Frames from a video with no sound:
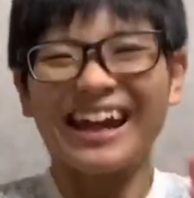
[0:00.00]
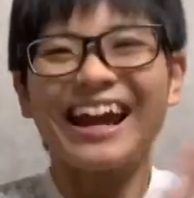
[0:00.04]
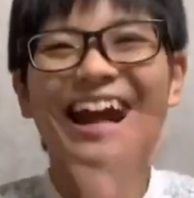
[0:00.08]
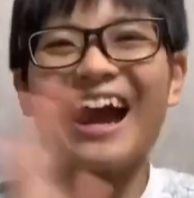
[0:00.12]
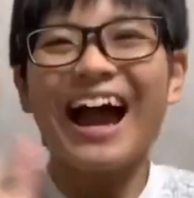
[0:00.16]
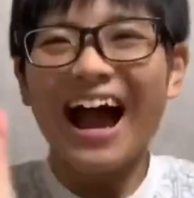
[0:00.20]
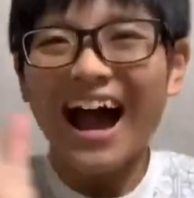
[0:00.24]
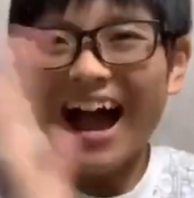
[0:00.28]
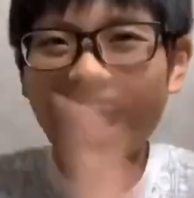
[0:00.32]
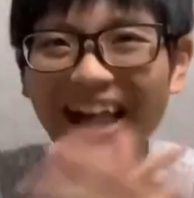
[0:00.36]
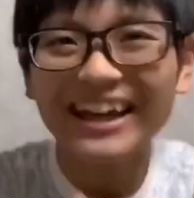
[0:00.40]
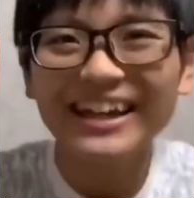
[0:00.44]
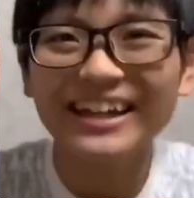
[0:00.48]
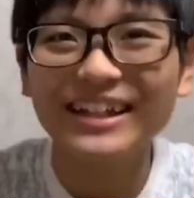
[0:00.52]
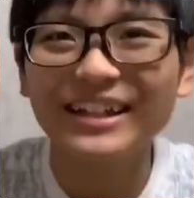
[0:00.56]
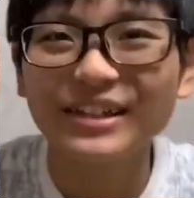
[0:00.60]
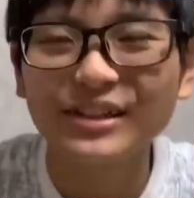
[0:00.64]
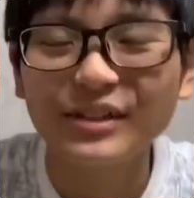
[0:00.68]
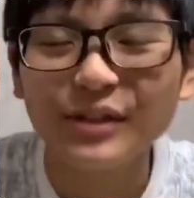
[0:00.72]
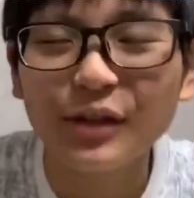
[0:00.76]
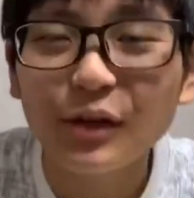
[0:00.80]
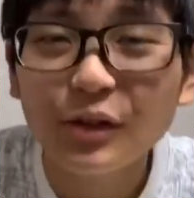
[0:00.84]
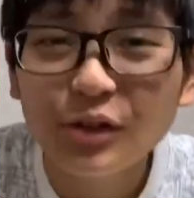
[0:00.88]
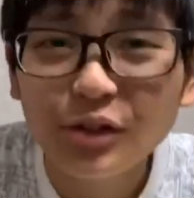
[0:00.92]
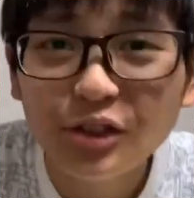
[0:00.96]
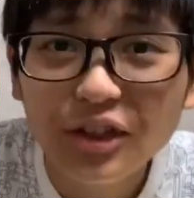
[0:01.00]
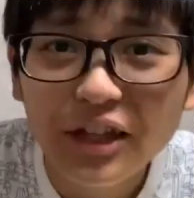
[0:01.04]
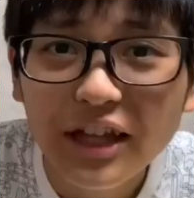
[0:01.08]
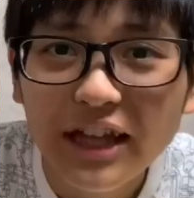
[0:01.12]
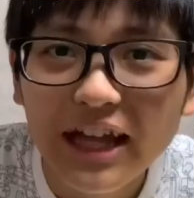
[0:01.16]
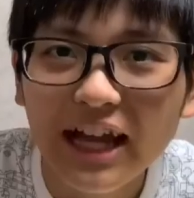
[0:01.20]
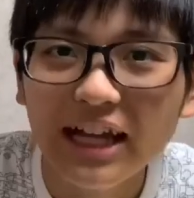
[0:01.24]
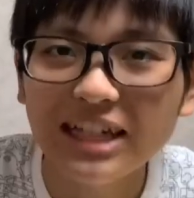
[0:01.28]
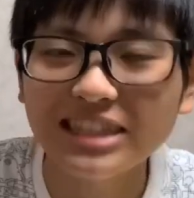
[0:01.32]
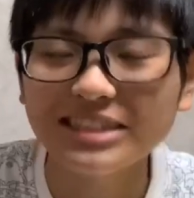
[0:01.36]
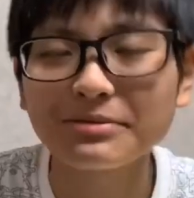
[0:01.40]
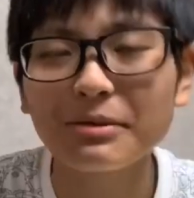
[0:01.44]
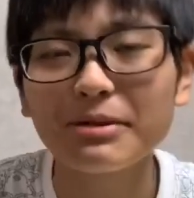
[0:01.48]
はい。ということで、
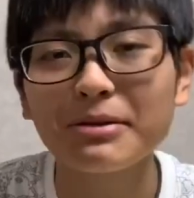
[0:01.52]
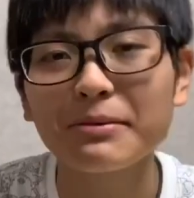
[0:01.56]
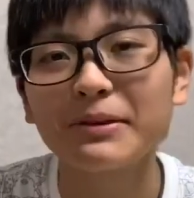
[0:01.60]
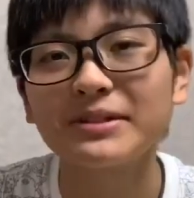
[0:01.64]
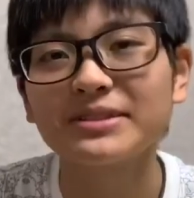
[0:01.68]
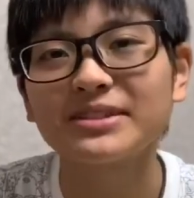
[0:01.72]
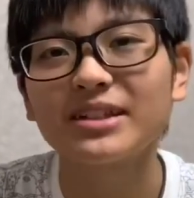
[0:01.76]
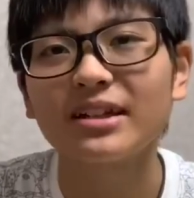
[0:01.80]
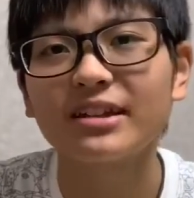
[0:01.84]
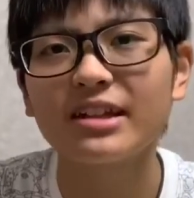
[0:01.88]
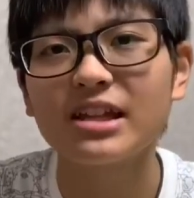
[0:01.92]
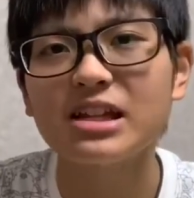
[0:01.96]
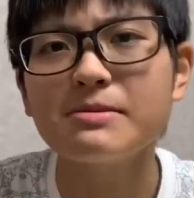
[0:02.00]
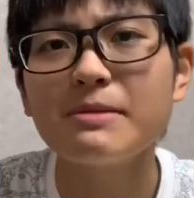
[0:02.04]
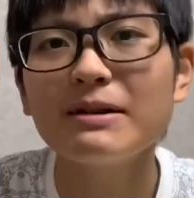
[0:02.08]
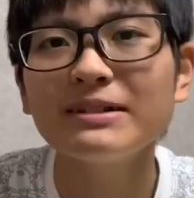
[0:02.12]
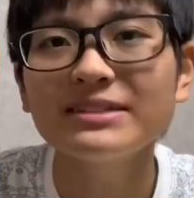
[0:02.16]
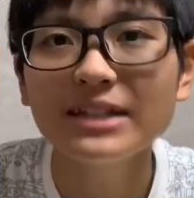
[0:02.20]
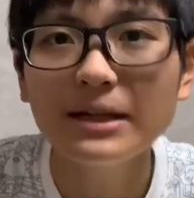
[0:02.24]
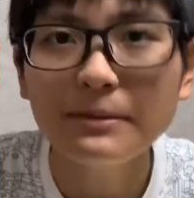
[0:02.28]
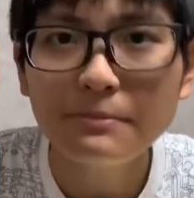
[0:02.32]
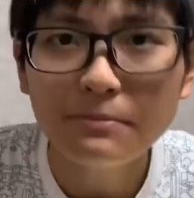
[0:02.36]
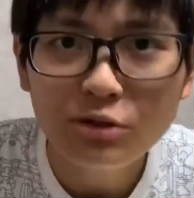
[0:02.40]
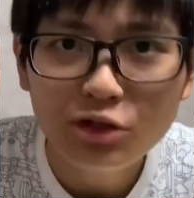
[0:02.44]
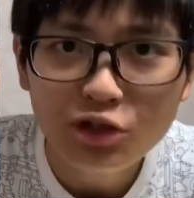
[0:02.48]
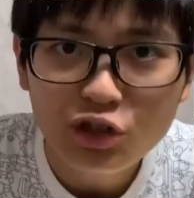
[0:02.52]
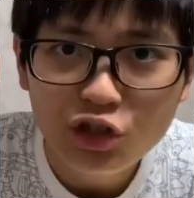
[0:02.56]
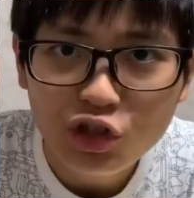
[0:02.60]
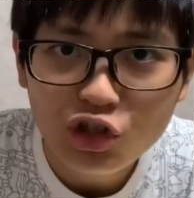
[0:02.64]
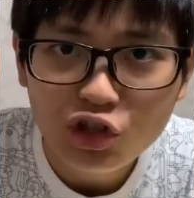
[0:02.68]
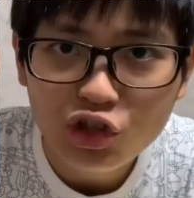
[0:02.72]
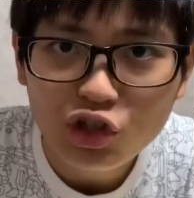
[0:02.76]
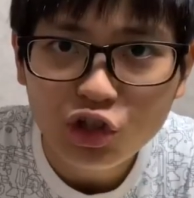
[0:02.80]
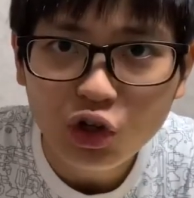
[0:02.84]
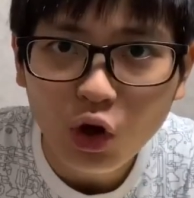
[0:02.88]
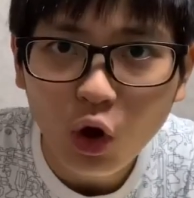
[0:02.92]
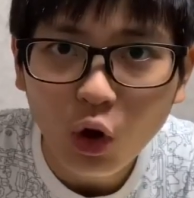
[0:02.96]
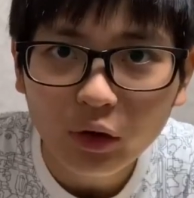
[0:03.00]
始まりました。ルマ前3分集
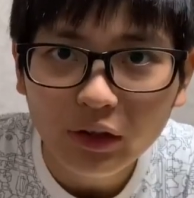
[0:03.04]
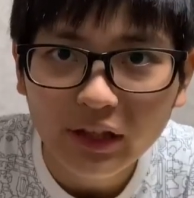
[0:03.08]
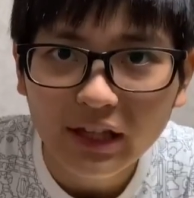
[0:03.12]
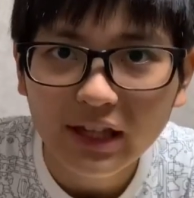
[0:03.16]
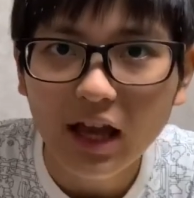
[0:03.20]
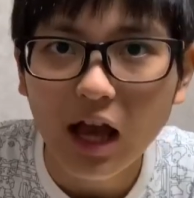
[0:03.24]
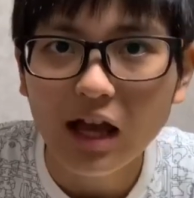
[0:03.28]
中講義、